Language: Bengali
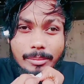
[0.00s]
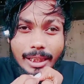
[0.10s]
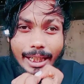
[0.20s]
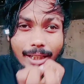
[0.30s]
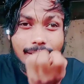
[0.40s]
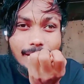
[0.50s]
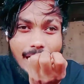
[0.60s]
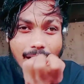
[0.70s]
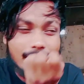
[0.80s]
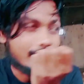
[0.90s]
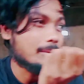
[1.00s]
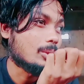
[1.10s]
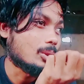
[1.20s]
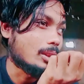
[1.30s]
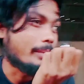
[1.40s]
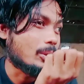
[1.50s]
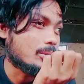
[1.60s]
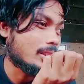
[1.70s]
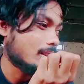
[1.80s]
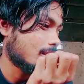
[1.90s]
মানে একটা হাঁকা কেমন হয়
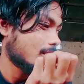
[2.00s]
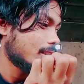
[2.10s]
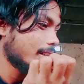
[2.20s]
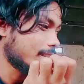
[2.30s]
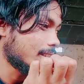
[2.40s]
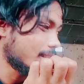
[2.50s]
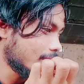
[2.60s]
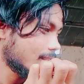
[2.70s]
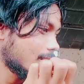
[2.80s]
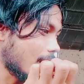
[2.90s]
মানুষের ঠিক আছে হ্যাঁ